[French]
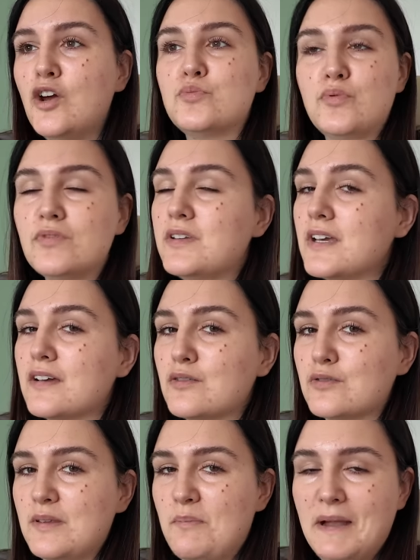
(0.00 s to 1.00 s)
Je peux vous dire
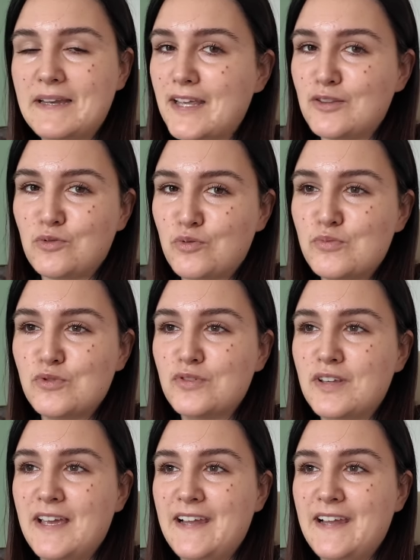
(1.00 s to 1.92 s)
que c'est pas le cas de tout le monde.